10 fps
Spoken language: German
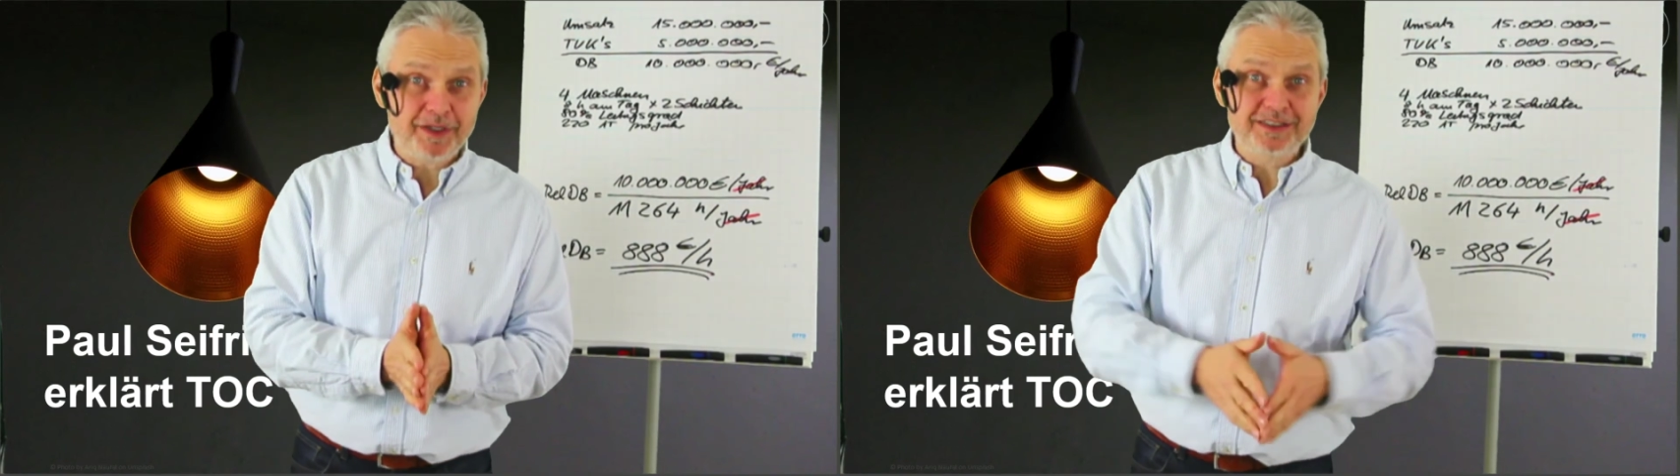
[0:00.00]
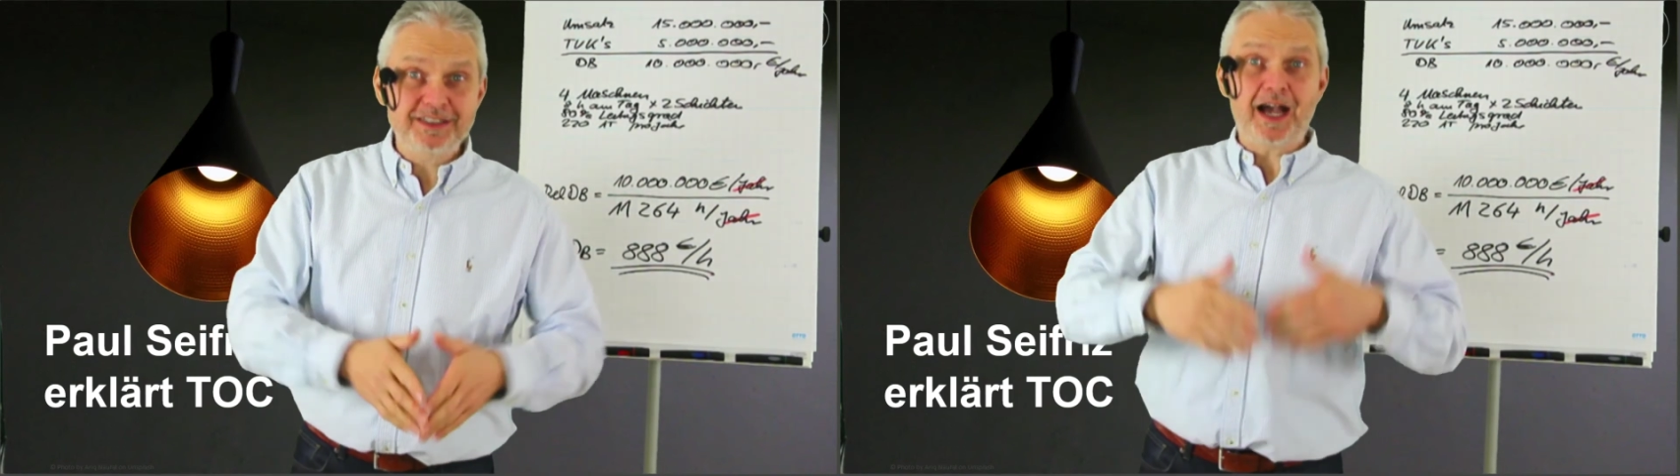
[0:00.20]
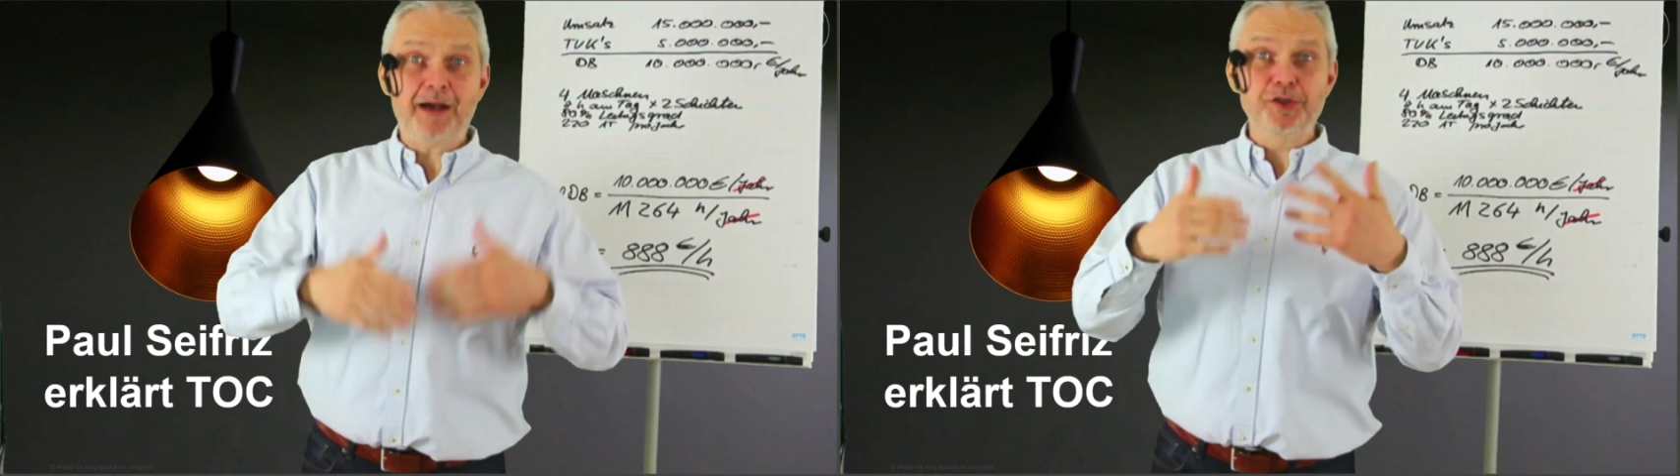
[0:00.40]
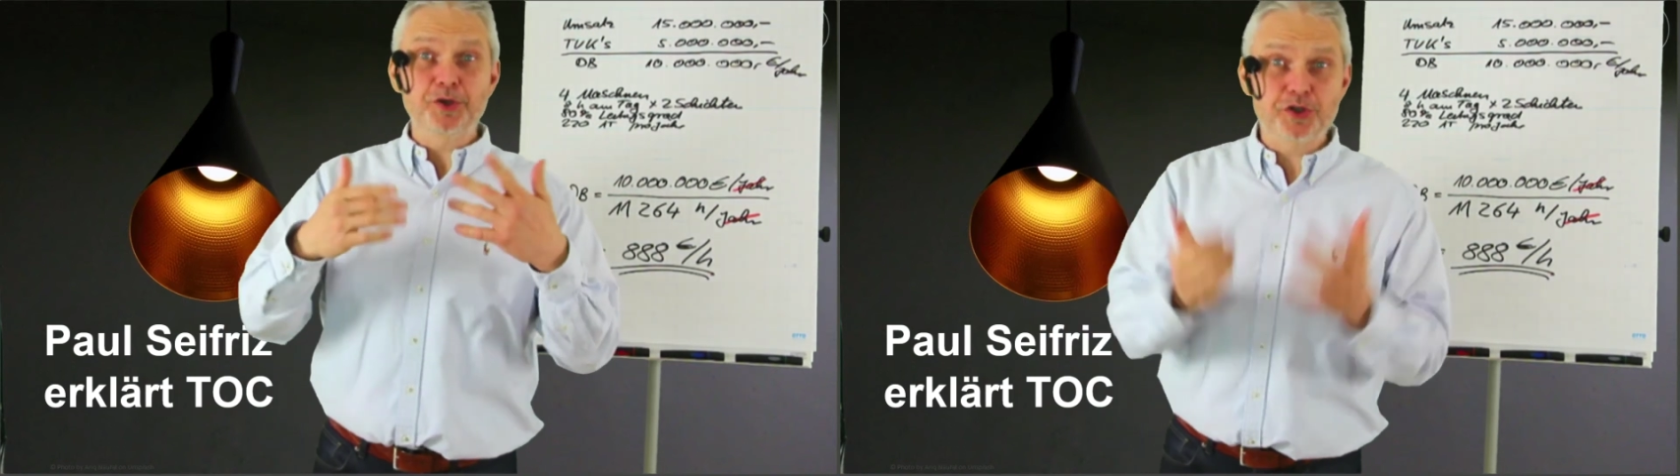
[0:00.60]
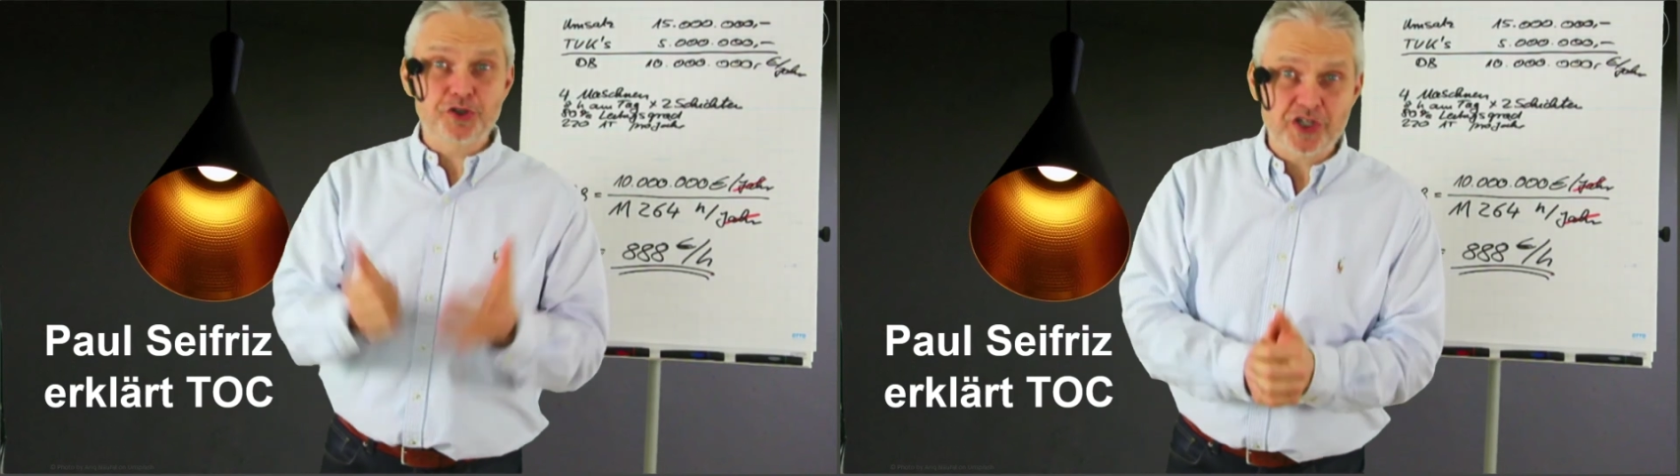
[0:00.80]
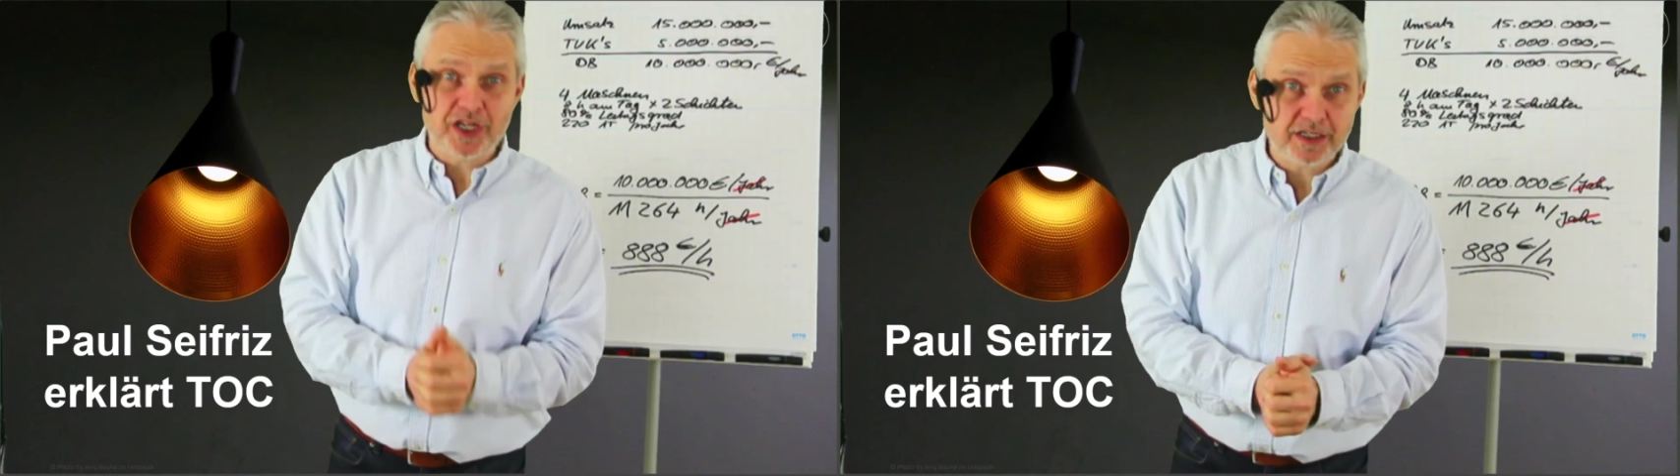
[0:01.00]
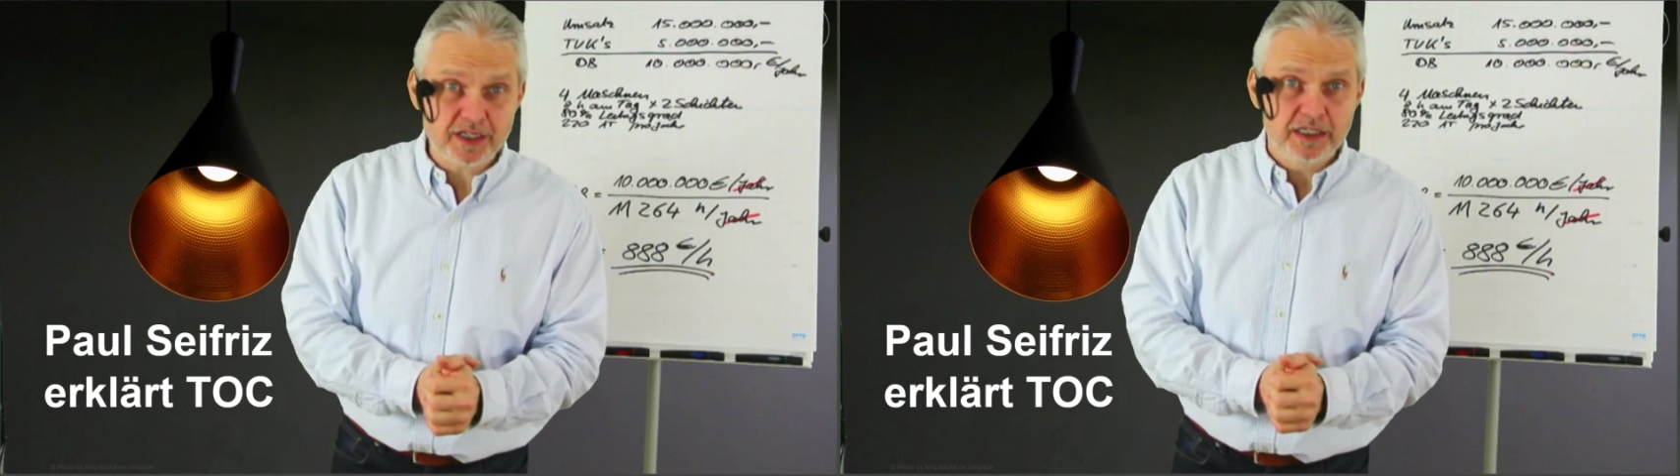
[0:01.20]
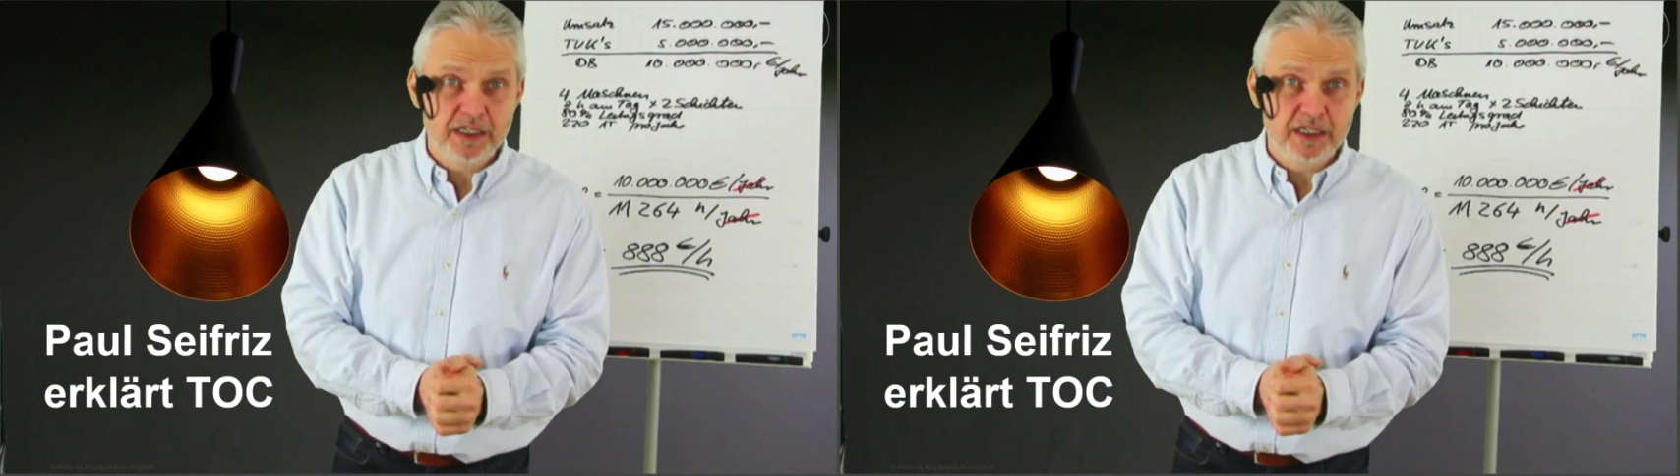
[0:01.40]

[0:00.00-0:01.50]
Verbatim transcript: Sie haben Rückstände,